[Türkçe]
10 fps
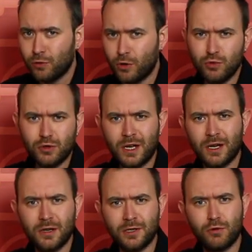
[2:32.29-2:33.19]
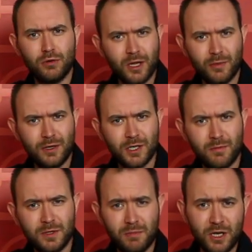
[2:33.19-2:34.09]
domuzlara karşı
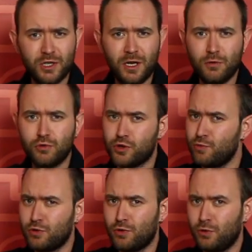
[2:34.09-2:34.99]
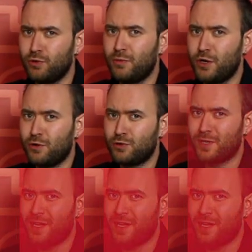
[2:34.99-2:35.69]
kullanabileceğimiz 5 yeni kuşumuzun olduğunu biliyoruz